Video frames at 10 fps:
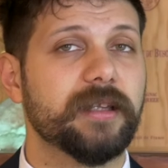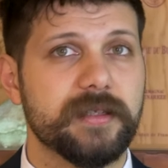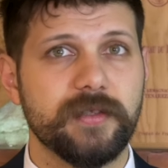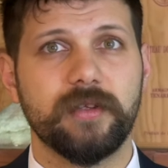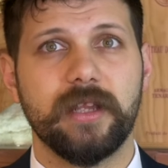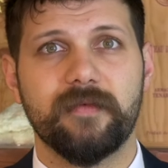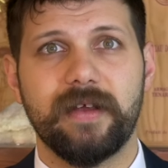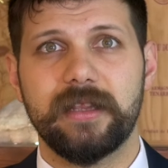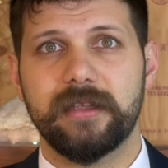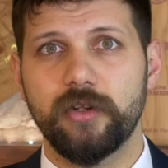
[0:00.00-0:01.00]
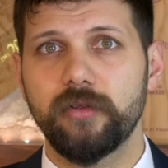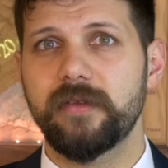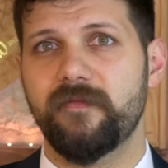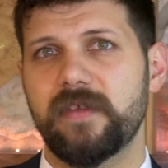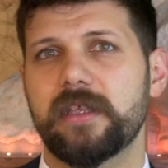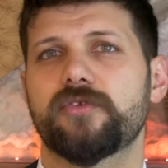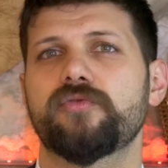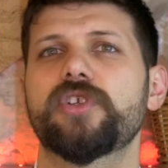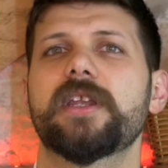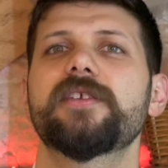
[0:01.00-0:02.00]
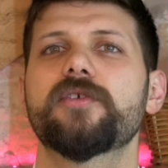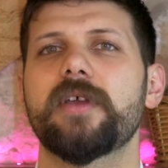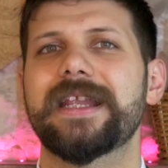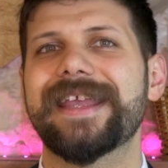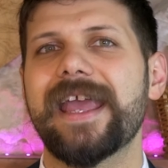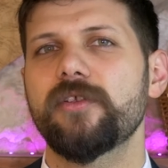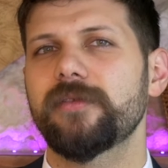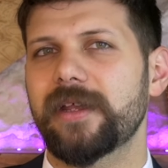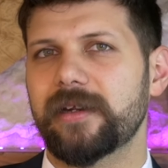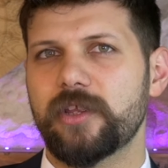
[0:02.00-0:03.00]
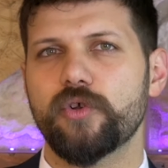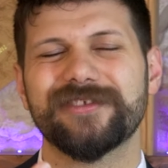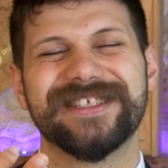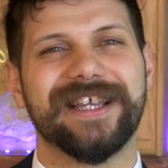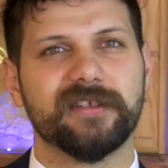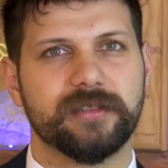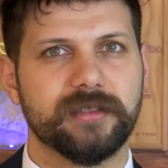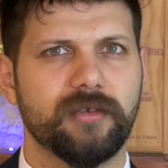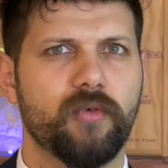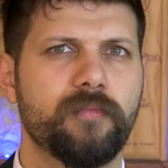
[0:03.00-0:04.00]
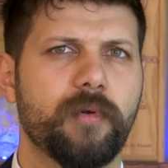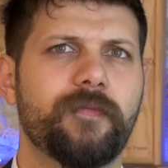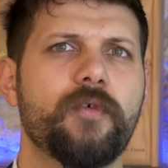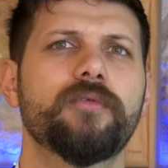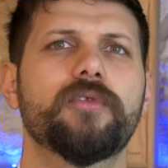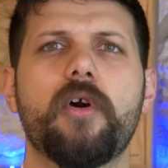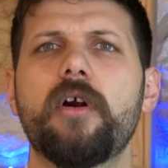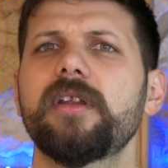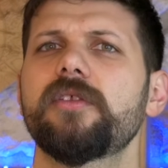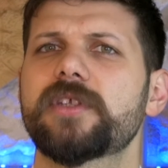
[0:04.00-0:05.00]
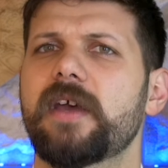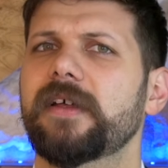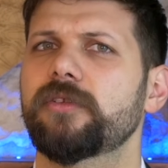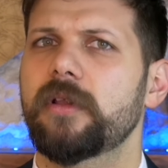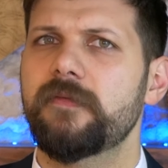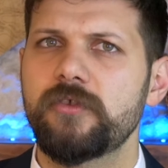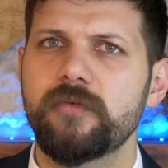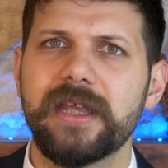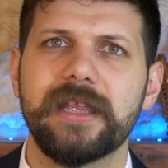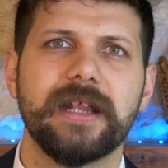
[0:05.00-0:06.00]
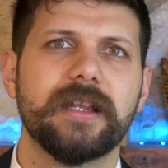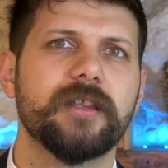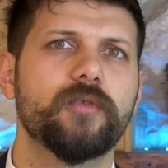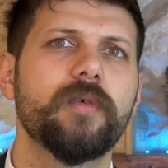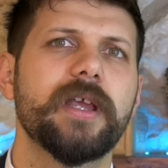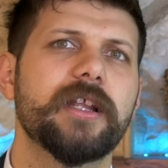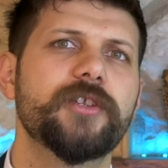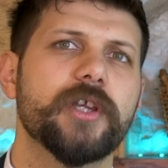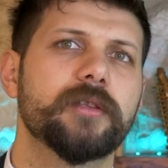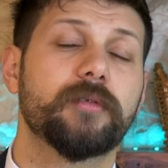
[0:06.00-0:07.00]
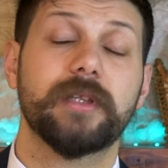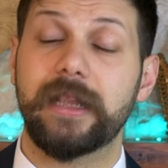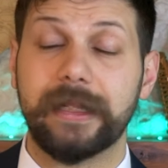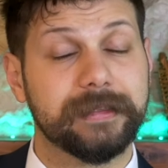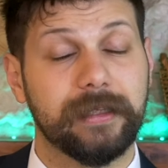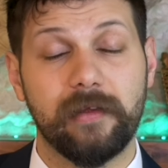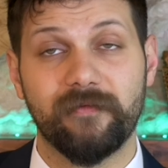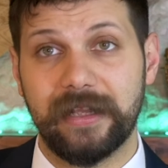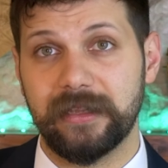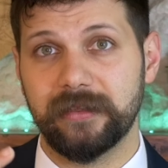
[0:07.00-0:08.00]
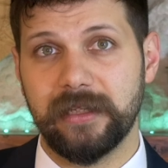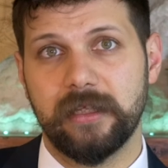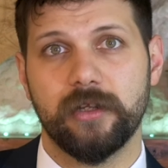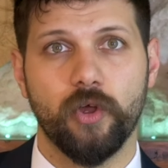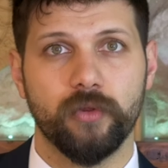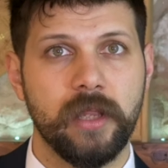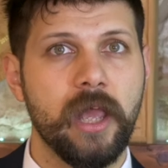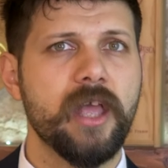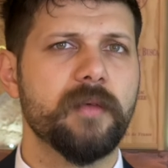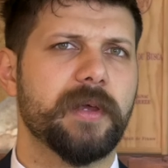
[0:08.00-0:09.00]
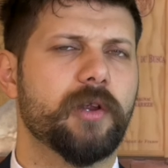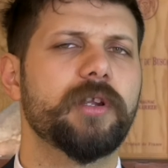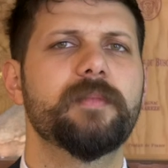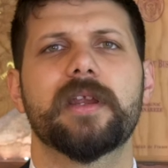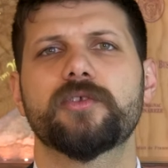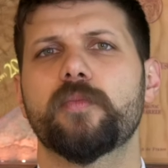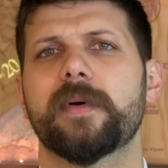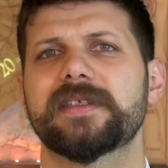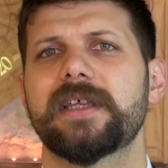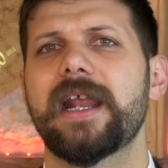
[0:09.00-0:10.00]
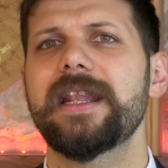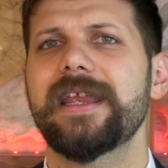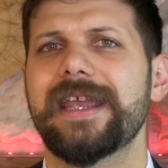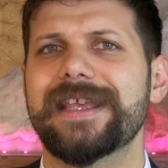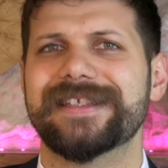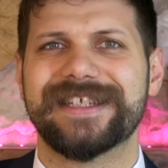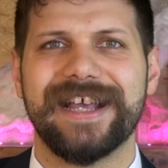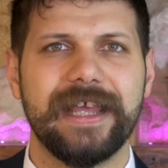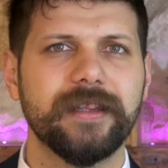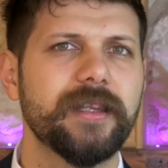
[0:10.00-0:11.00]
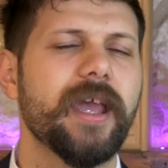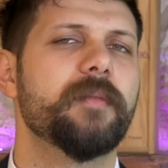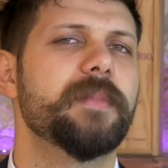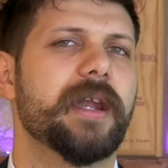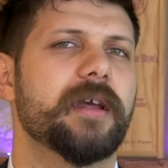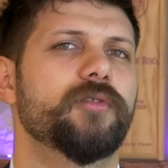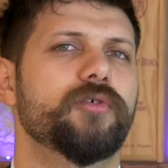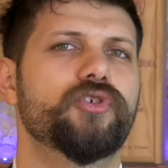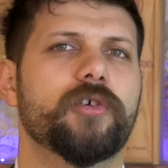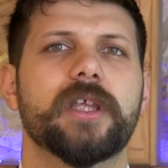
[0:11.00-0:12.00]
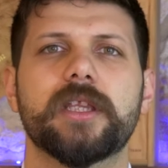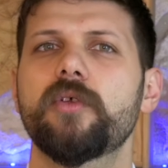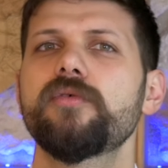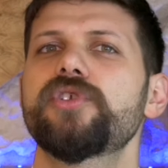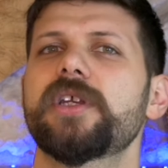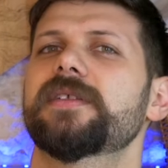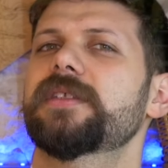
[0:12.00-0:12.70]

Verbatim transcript: attrazioni della Val di Non vi suggerisco il canyon Rio Sass, un profondo orrido scavato dal fiume che taglia in due il centro dell'alta Val di Non per libero su passerelle e scalette ammirando giochi di luce,